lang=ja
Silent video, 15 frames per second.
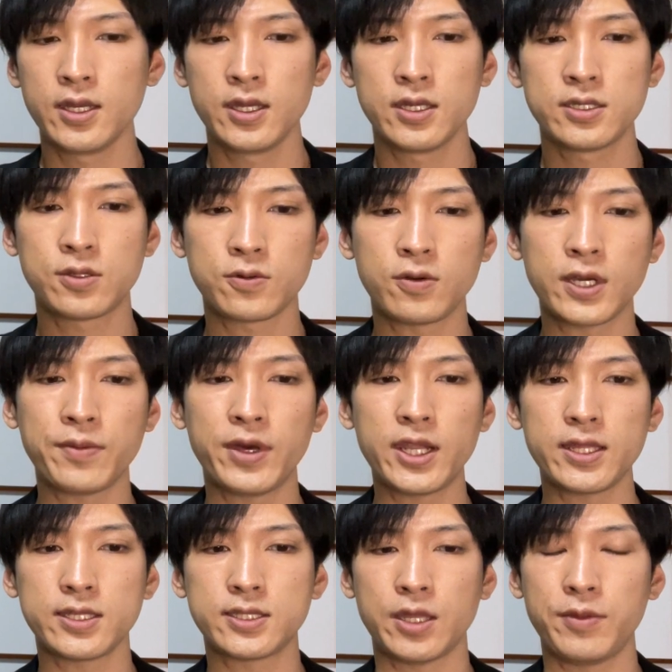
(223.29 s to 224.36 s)
そこがまだ
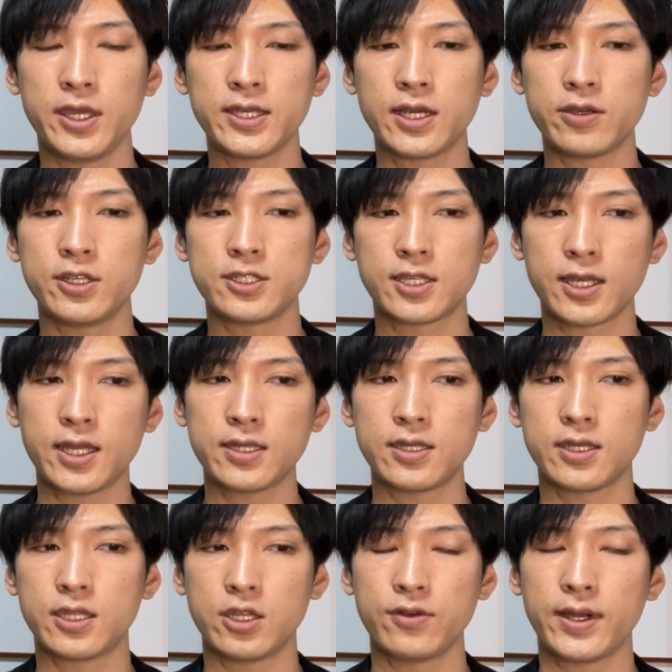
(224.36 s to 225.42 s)
ですね、明確に下がって
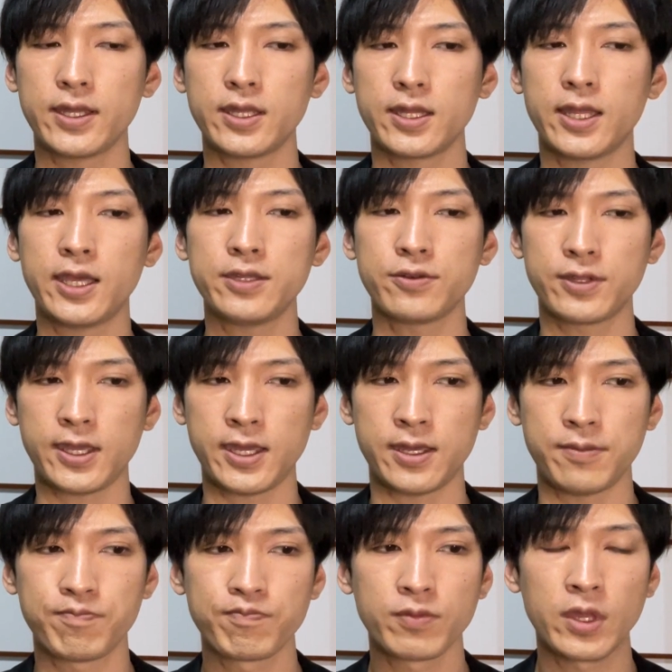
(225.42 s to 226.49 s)
きているわけではないので、